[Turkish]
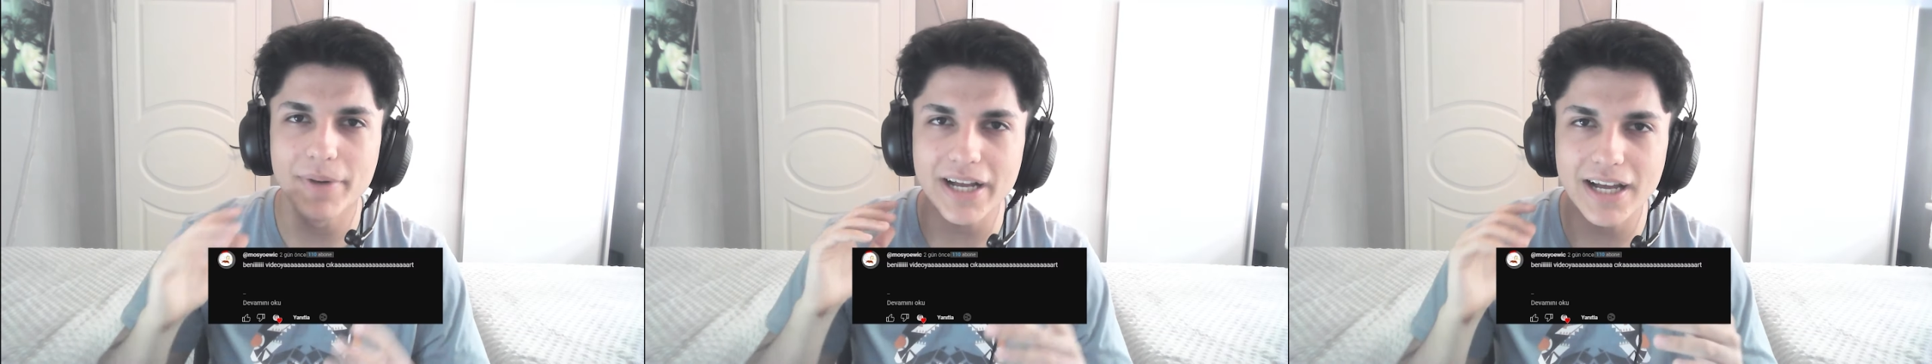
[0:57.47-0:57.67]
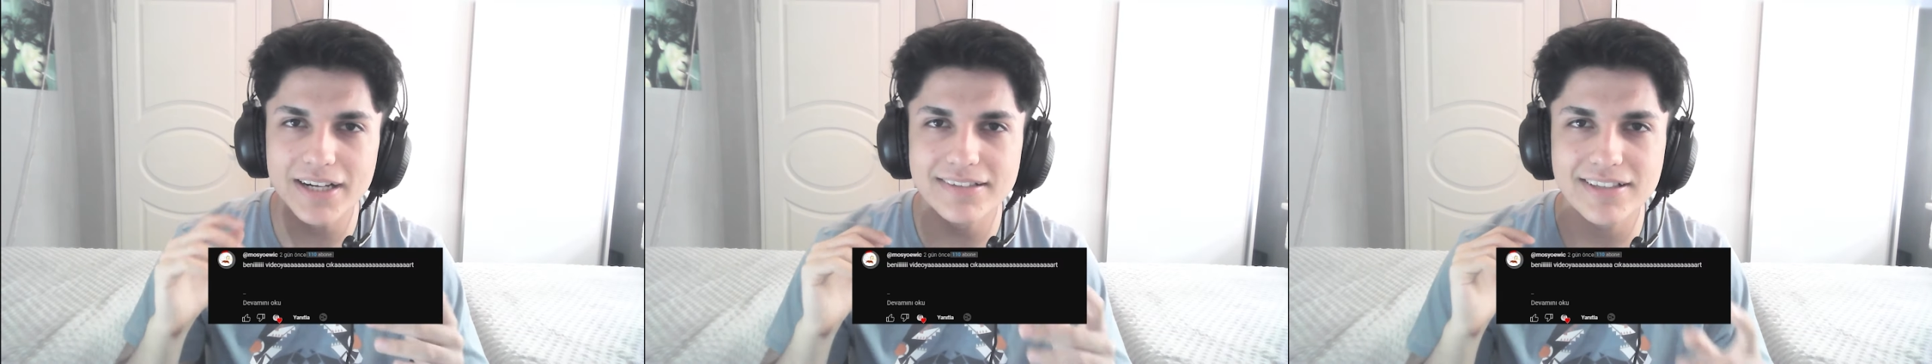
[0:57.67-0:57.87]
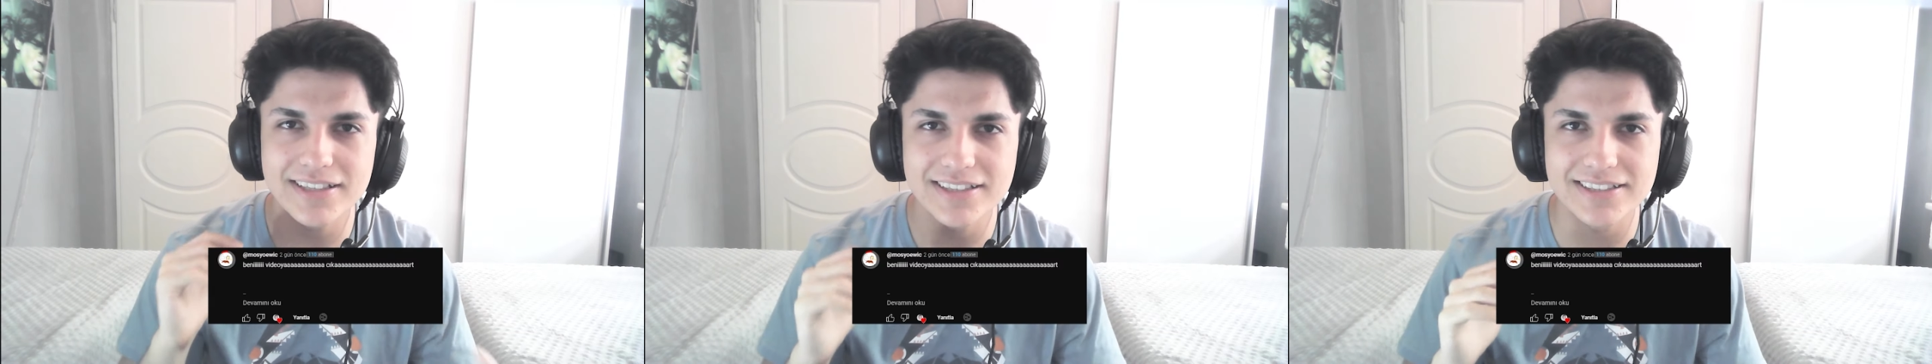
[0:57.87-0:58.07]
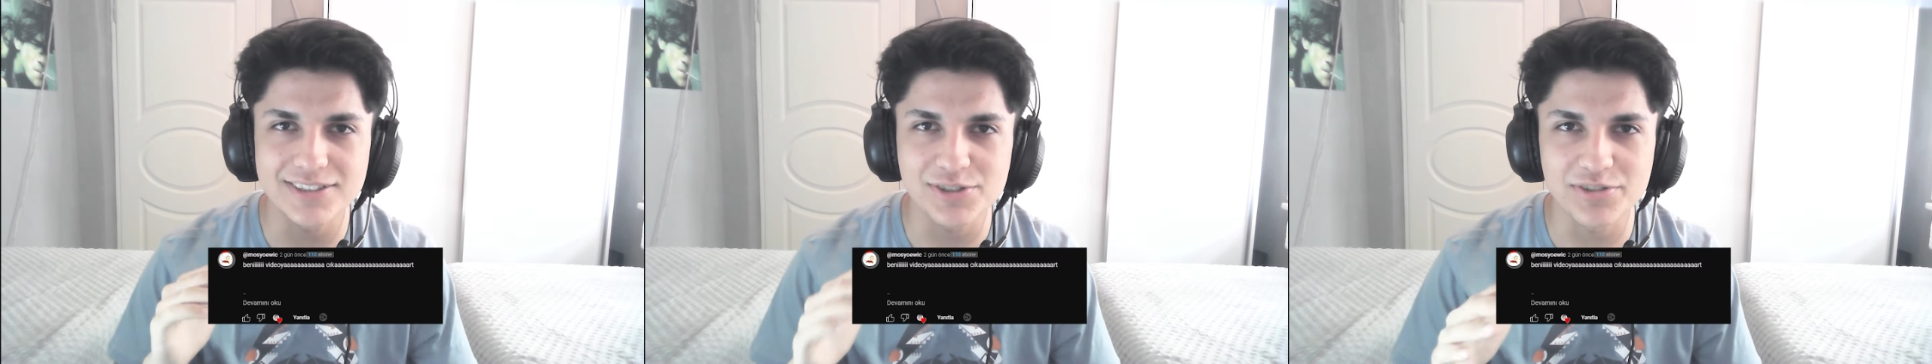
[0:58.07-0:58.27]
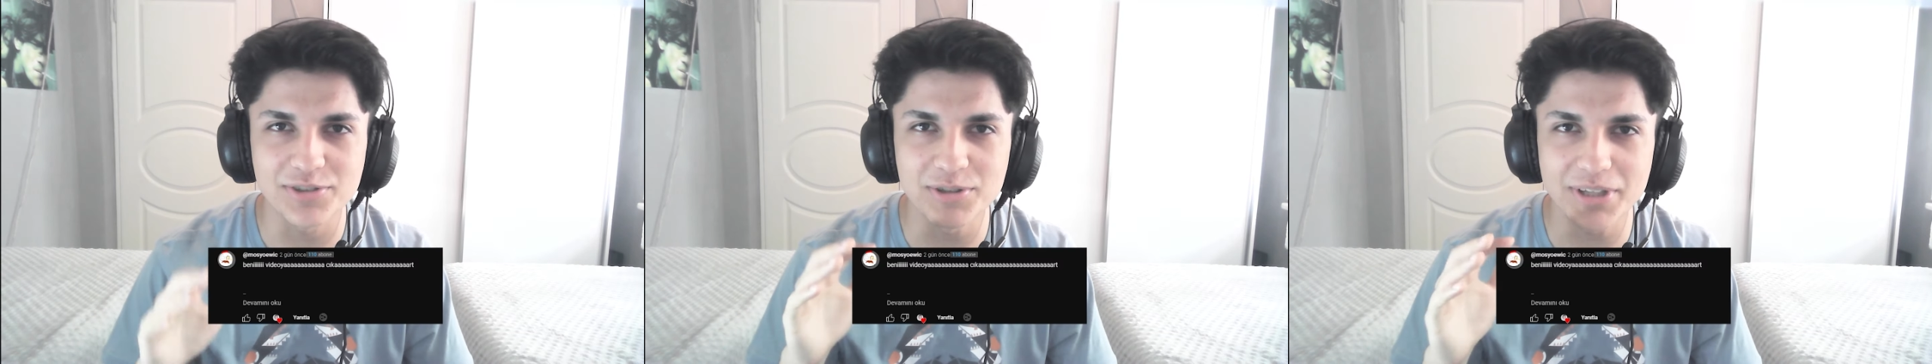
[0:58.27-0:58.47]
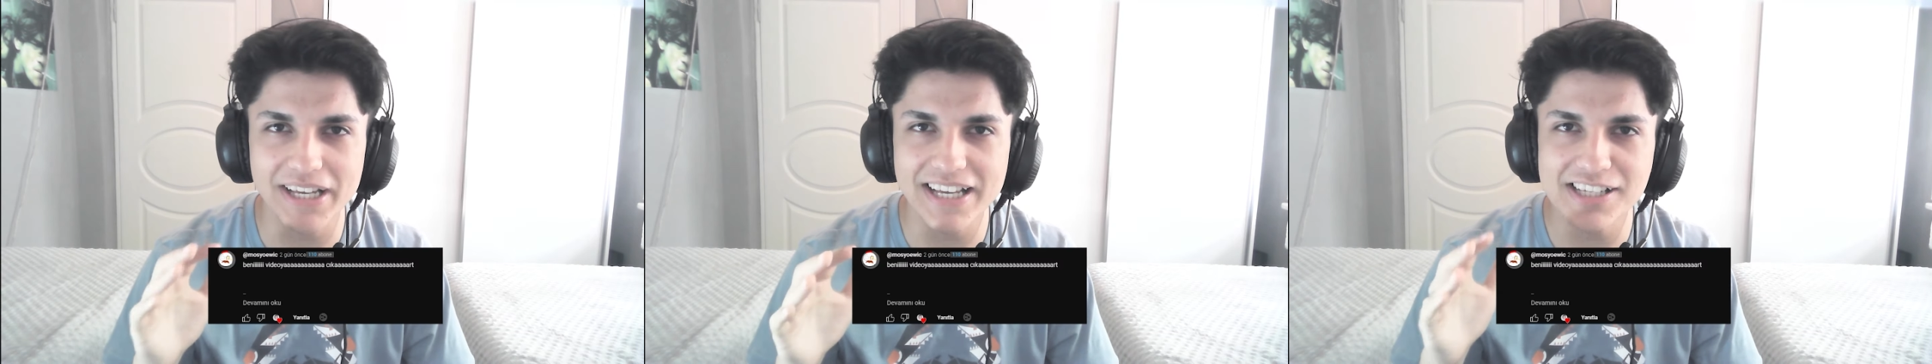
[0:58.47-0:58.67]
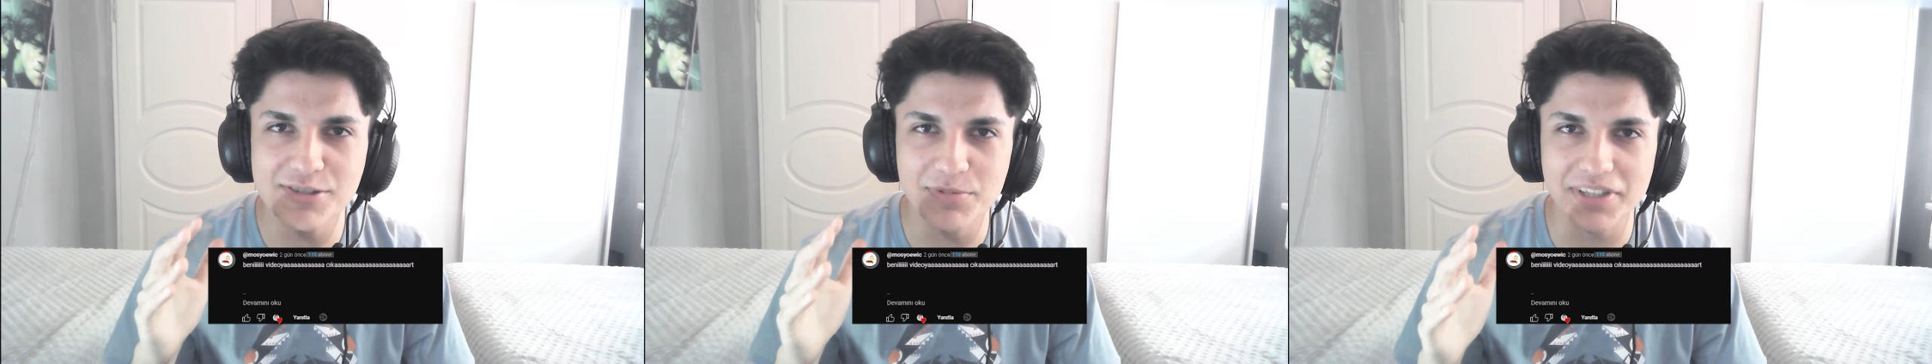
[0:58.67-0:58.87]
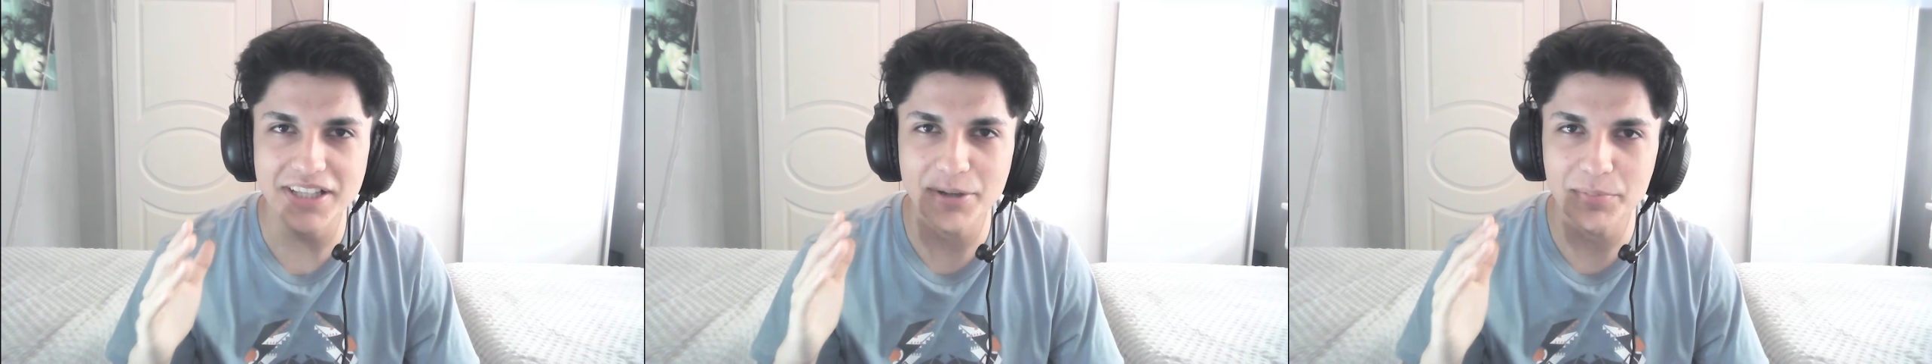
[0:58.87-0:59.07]
Bak artık şunu da
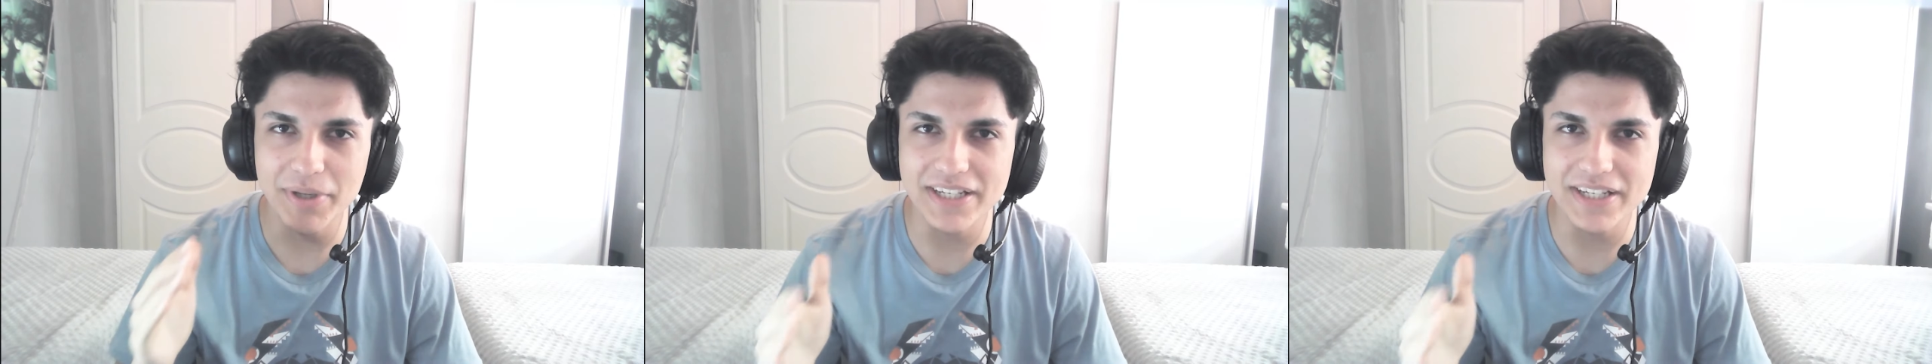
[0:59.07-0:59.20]
yazmayın abi.